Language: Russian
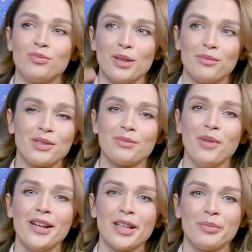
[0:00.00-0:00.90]
там с
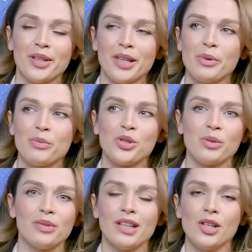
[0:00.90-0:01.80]
маленьким каким-нибудь
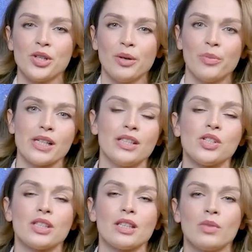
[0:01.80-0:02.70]
чемоданчиком,
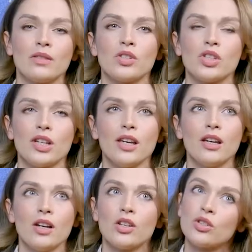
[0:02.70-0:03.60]
практически без вещей,